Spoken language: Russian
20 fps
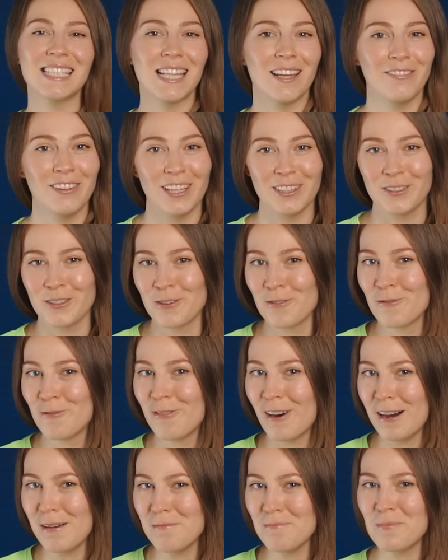советуем
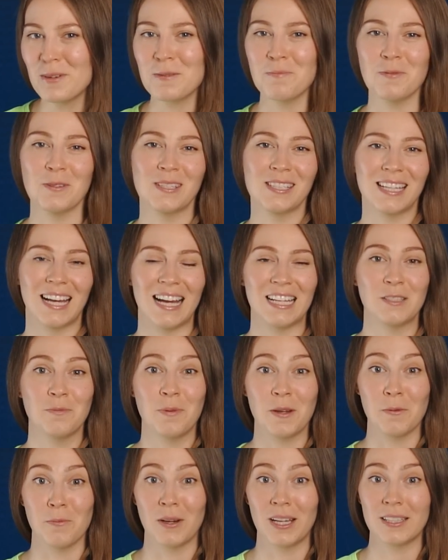вам пропускать
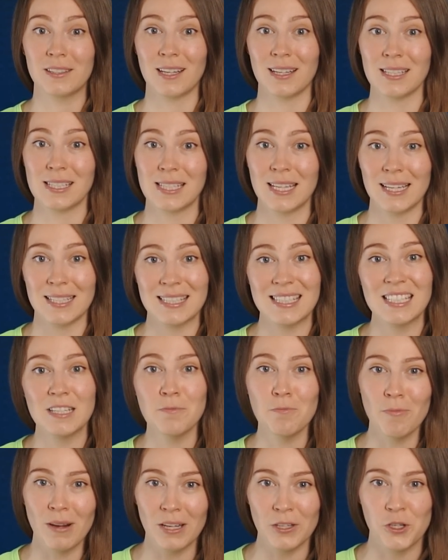прямые трансляции
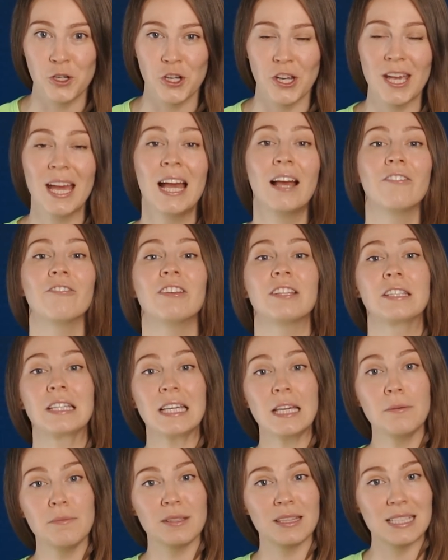матчей, ведь
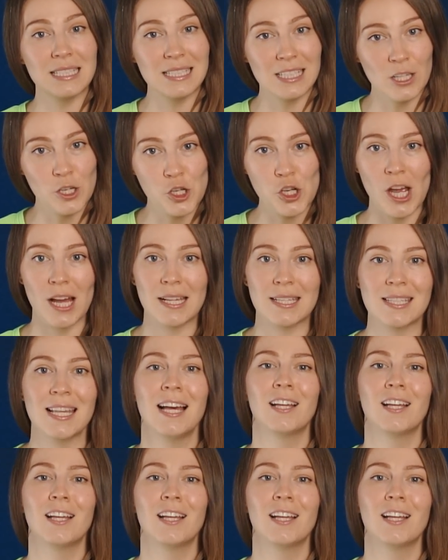именно сейчас